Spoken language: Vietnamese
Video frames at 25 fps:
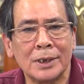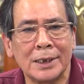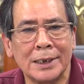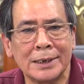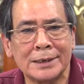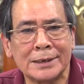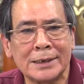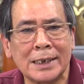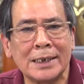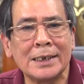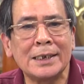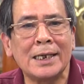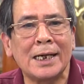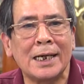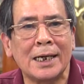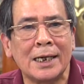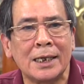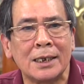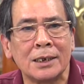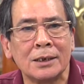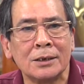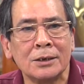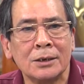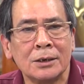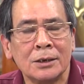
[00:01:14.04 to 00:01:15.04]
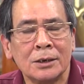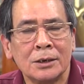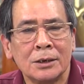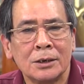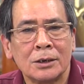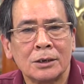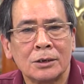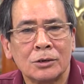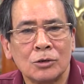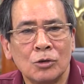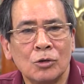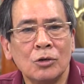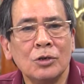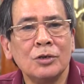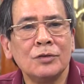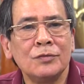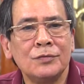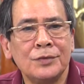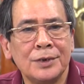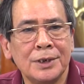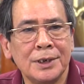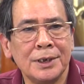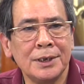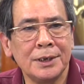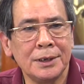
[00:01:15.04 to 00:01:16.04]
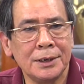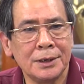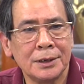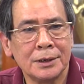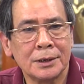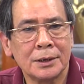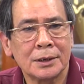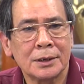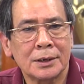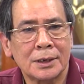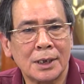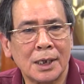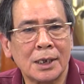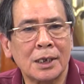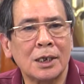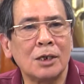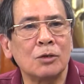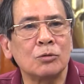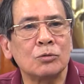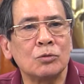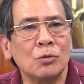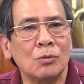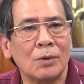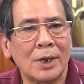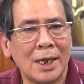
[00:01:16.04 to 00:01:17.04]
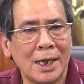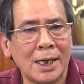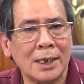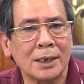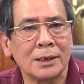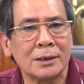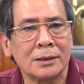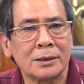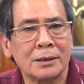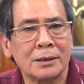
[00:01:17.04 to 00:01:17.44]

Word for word: để răn đe đối với các cầu thủ khác